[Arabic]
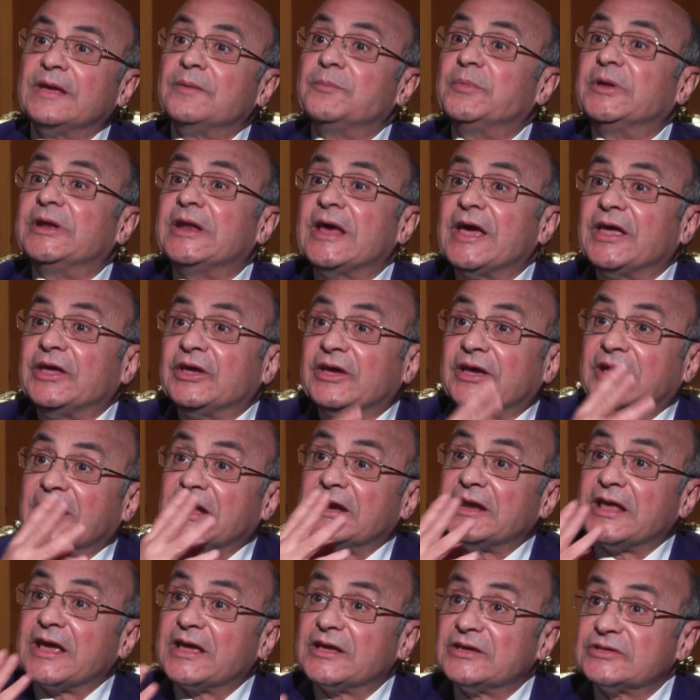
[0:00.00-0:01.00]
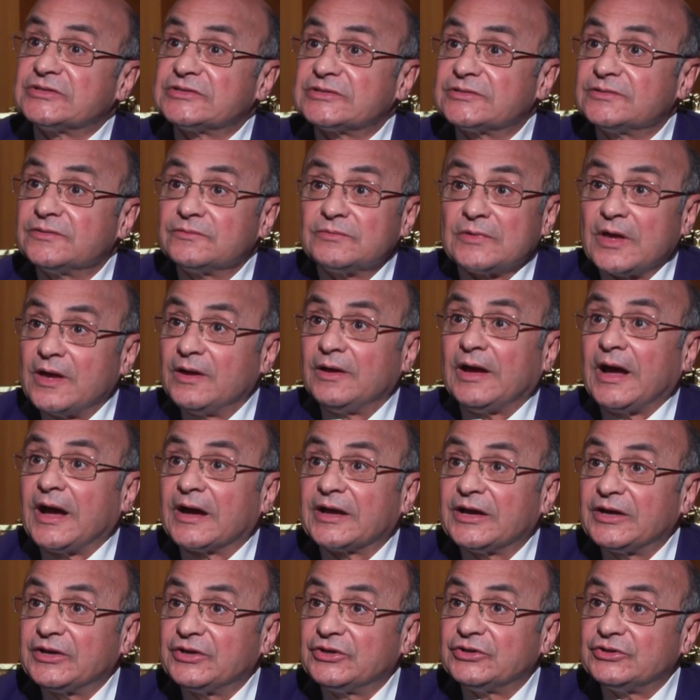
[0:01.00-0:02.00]
بناء الكنائس
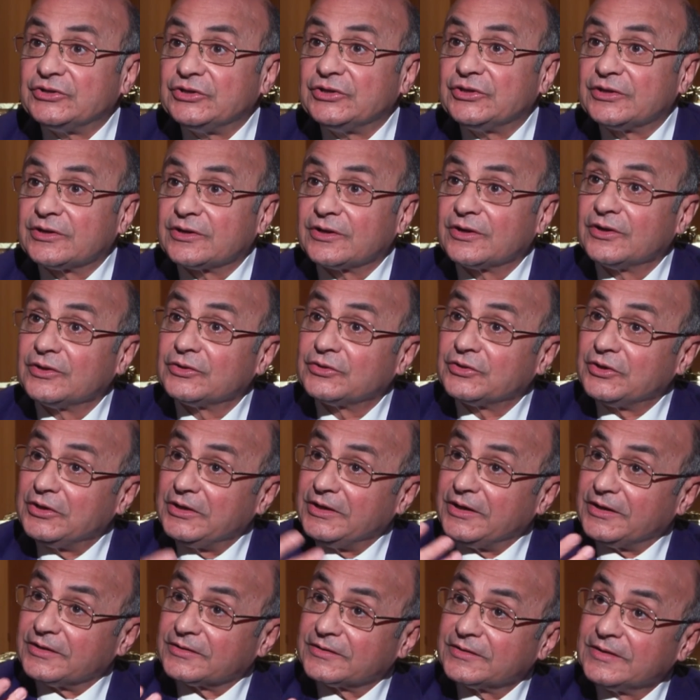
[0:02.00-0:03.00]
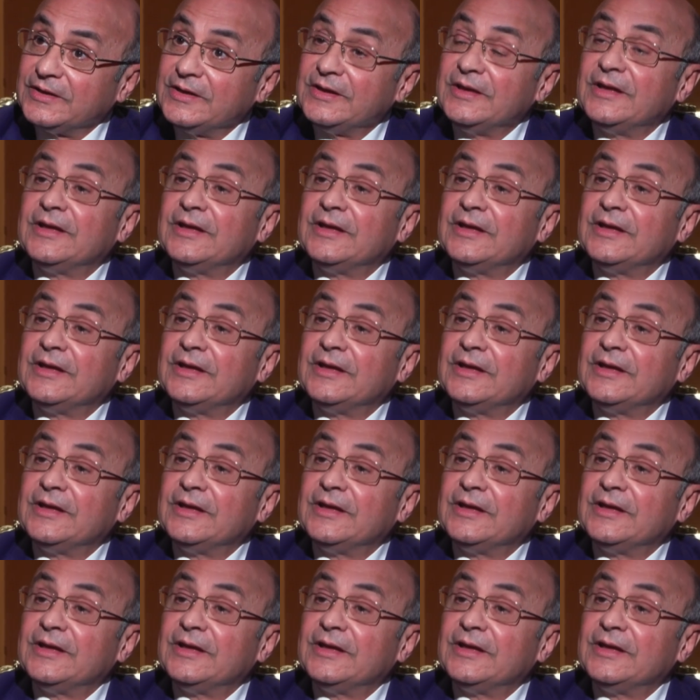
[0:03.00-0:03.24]
حاجات كتير طلعت